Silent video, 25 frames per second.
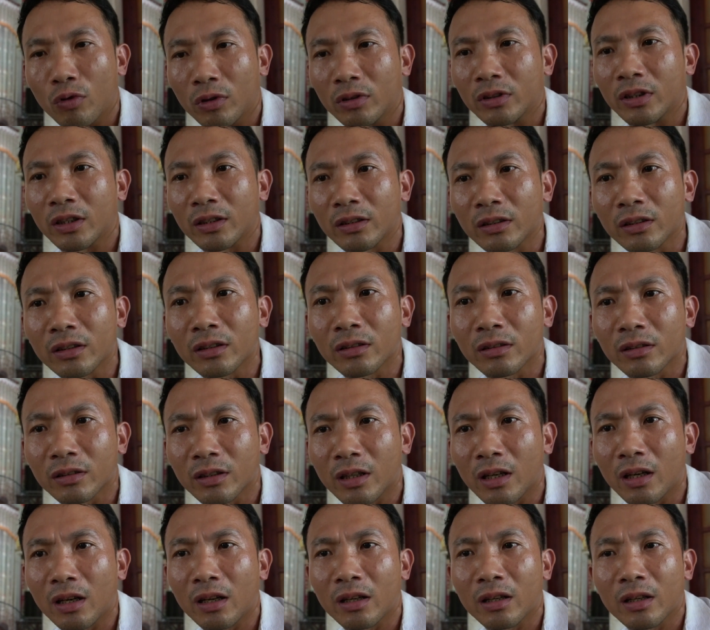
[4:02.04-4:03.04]
muốn chân
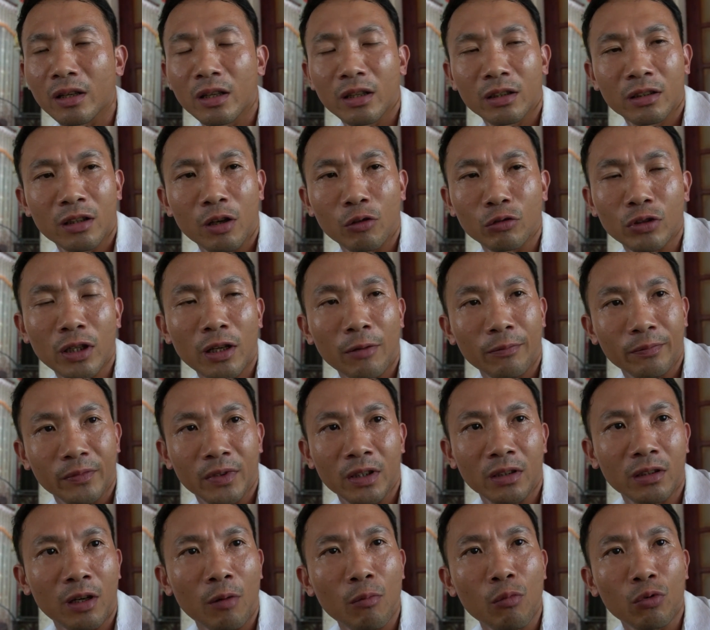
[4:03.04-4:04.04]
rất là sâu sầm
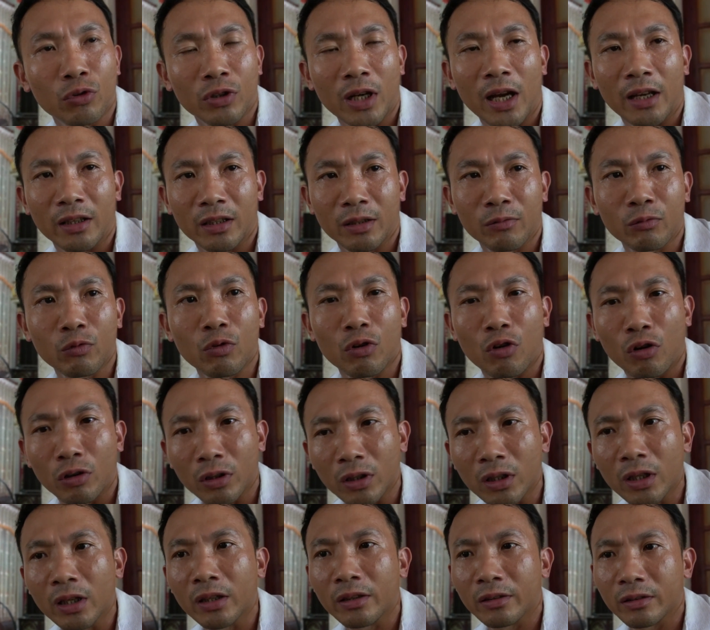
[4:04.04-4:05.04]
từ trong một trái tim của
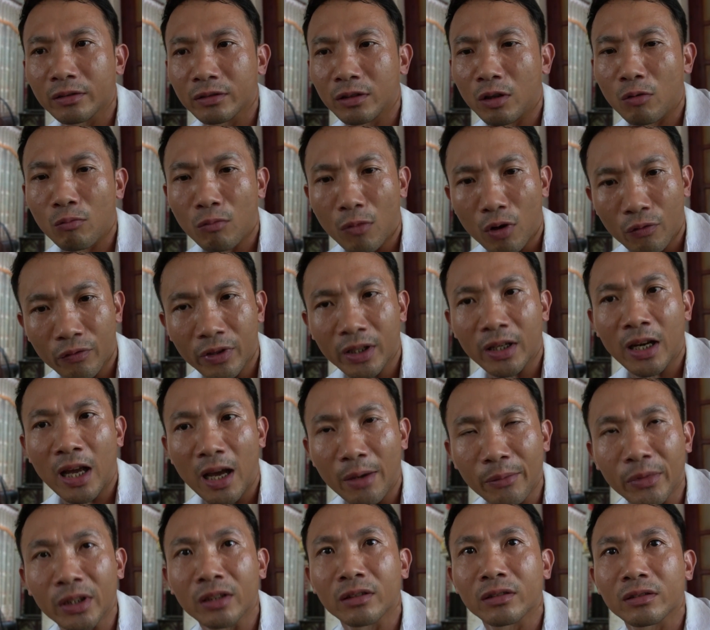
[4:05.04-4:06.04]
con người trong máu Việt
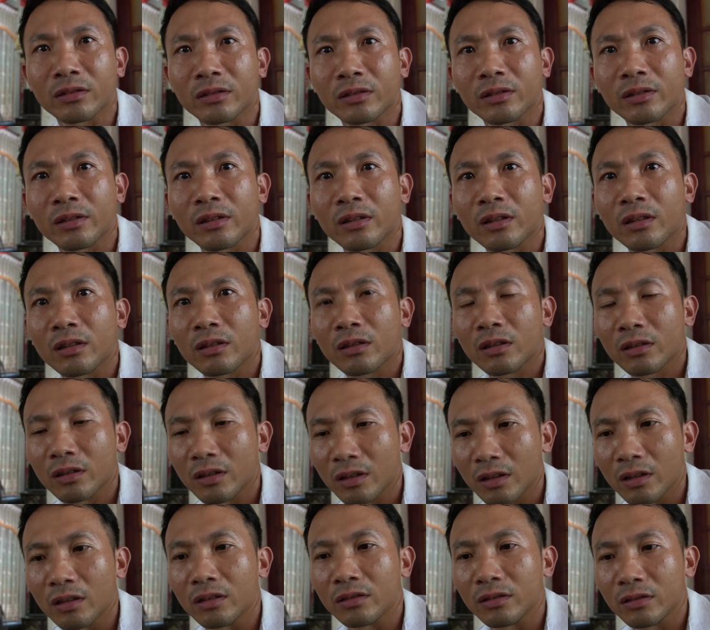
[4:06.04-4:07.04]
Nam ấy vâng.
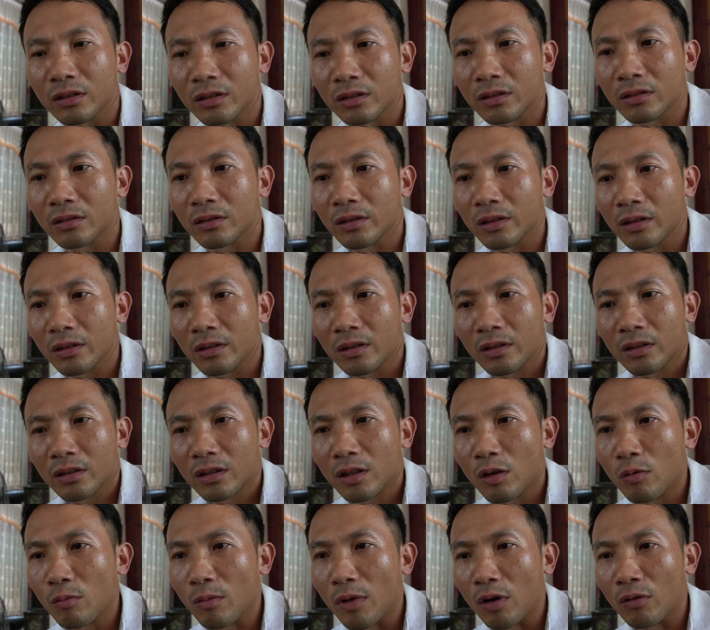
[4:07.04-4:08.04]
Wow.
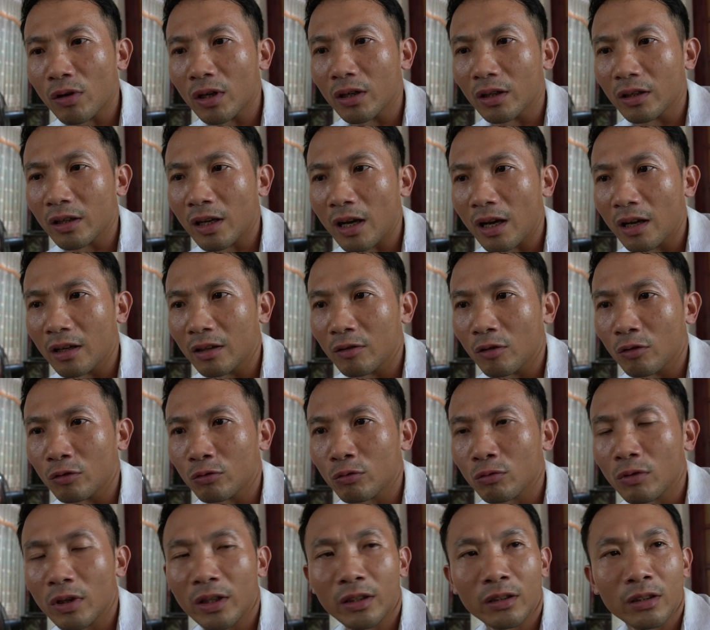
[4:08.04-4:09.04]
câu mong ở cả nói
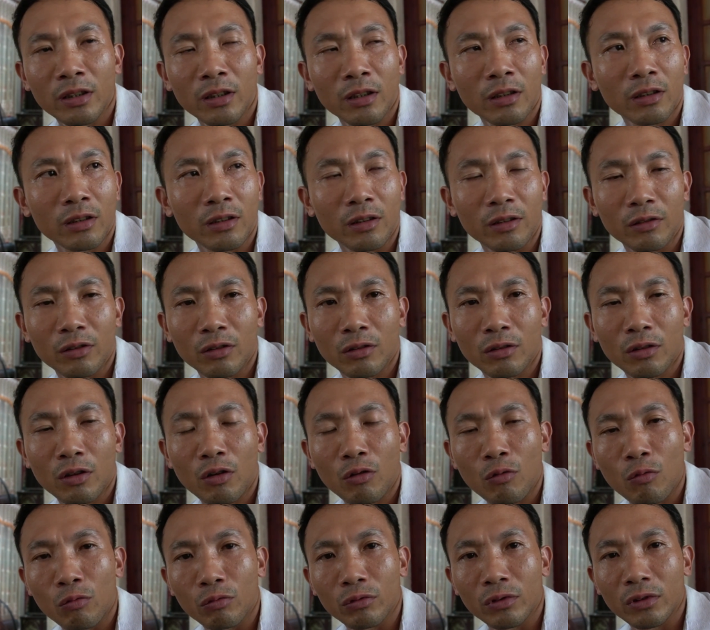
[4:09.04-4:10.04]
chung là như tôi
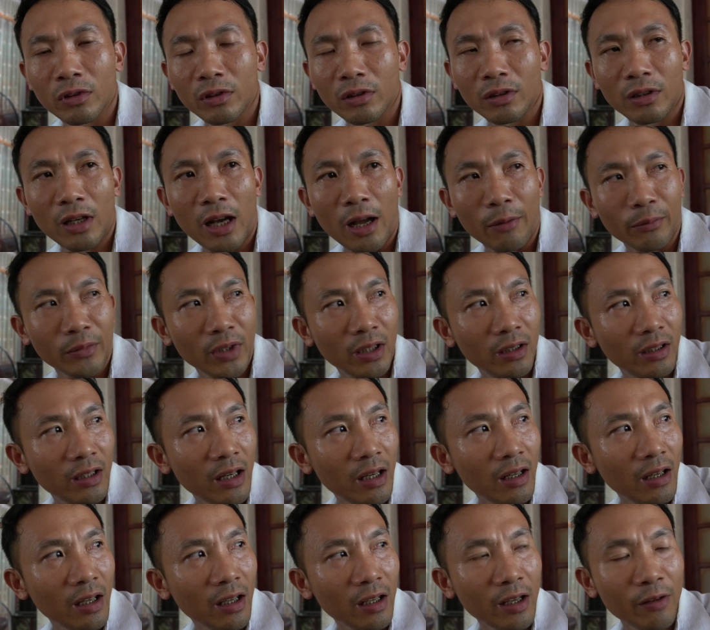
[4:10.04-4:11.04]
cũng cảm nhận
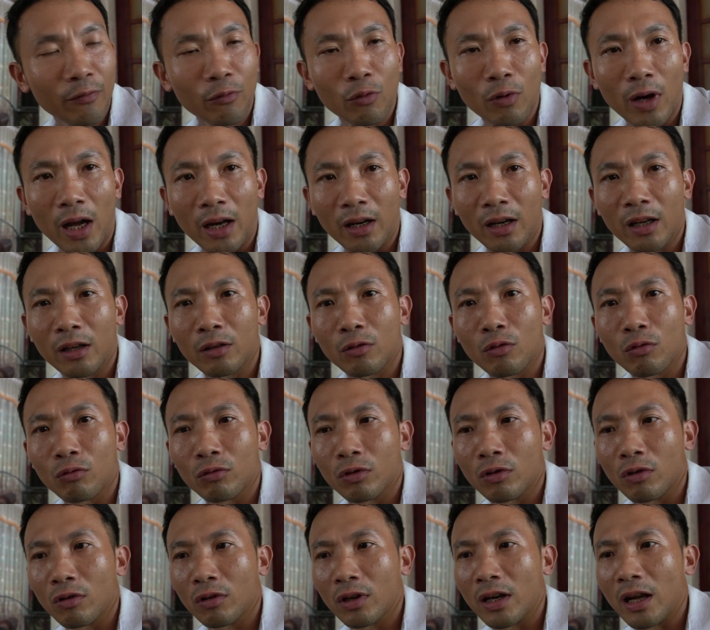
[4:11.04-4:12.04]
rằng là cái vụ án này
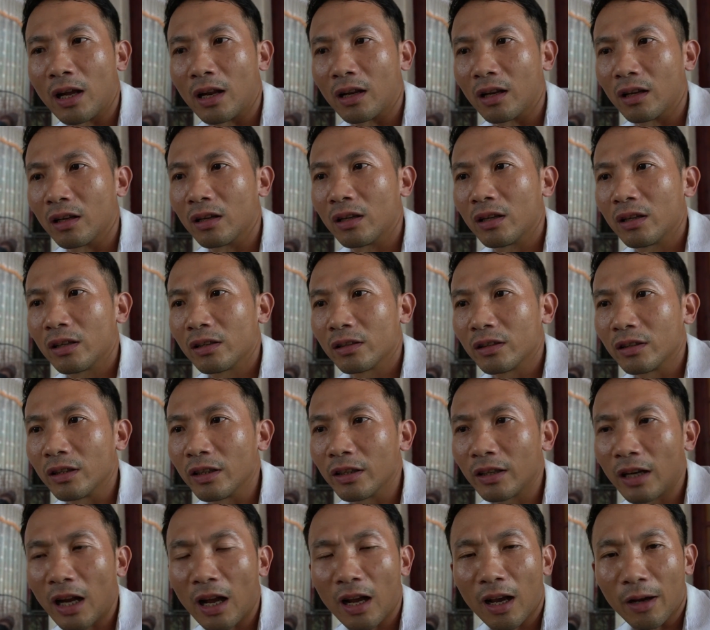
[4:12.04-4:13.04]
cũng nó đã
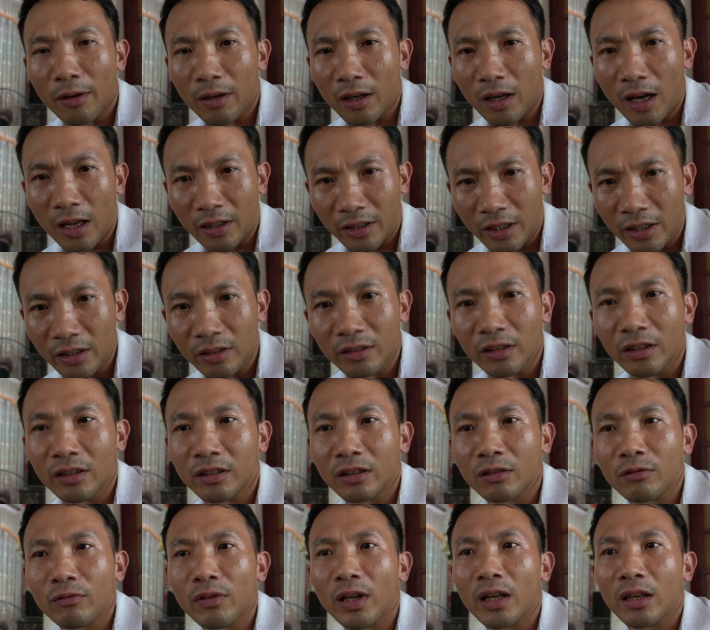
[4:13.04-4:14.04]
đi ra cả cả thế giới
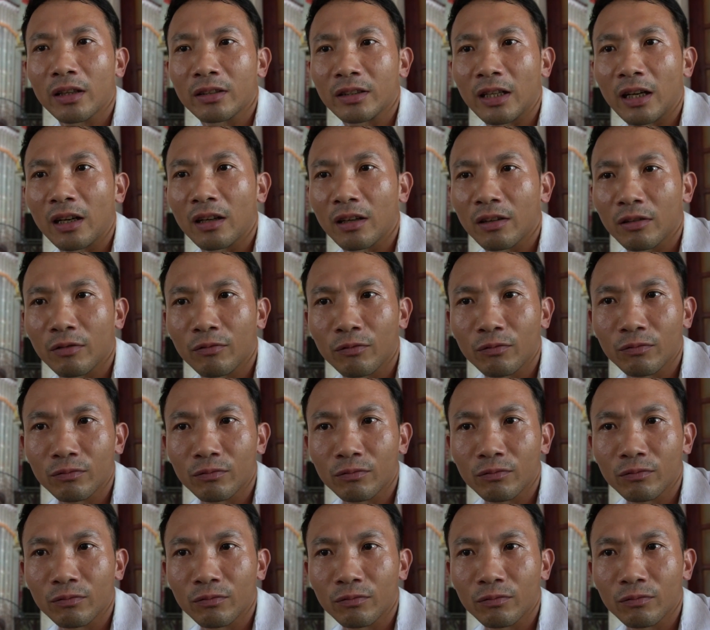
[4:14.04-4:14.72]
chứ không phải là chắc là